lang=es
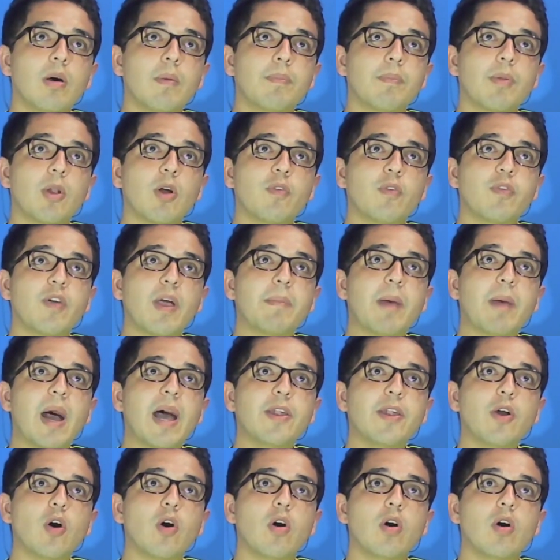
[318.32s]
¡Profe,
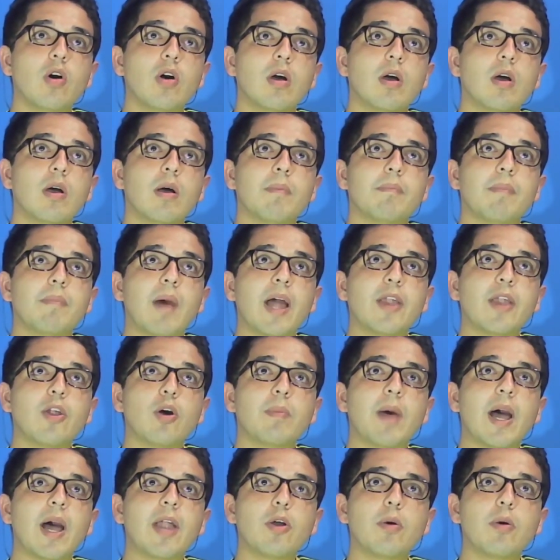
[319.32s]
mano! Mano,
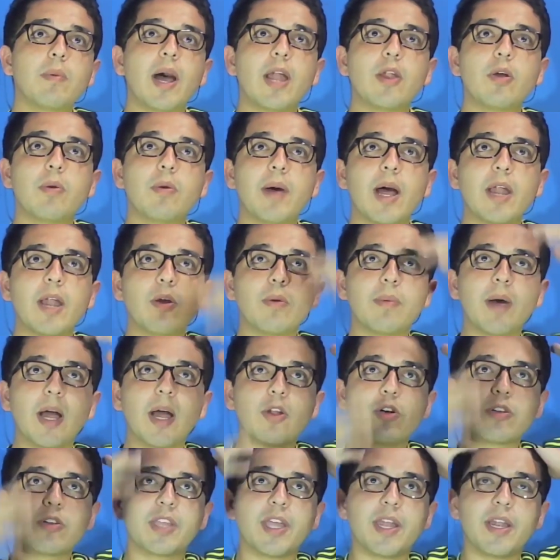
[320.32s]
mano, mano, mano,
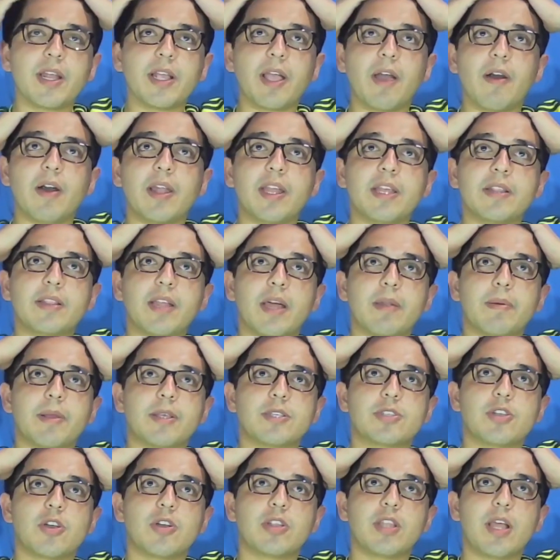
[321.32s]
mano. Tiene que haber
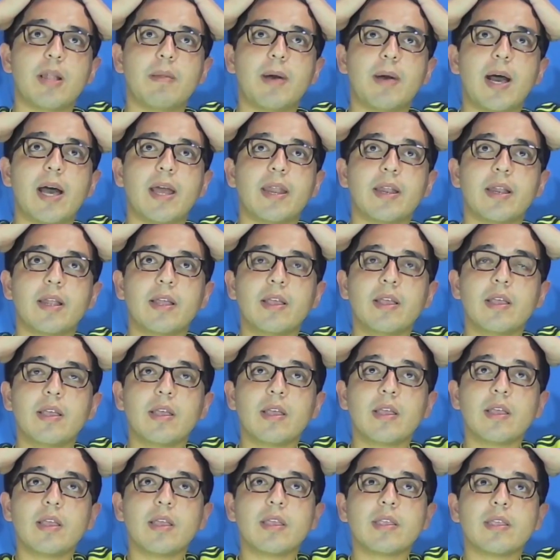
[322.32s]
intervención del bar.
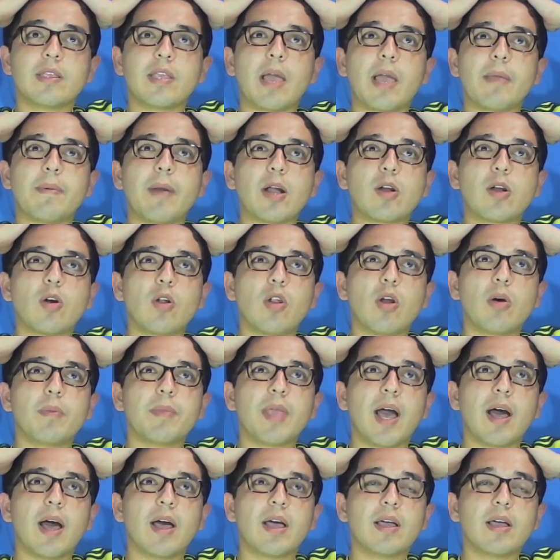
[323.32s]
Y ahí va
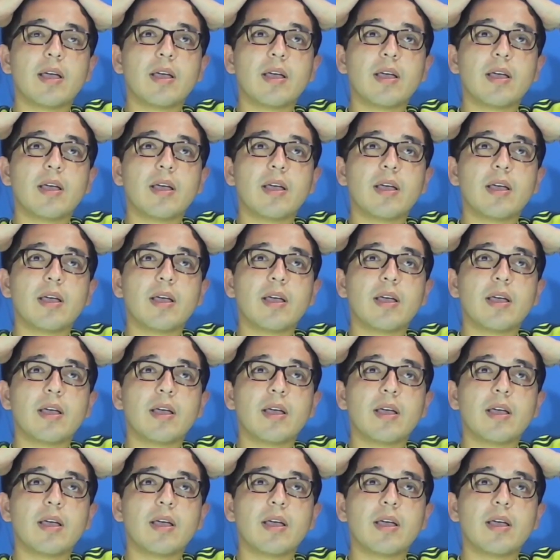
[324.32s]
Colombia.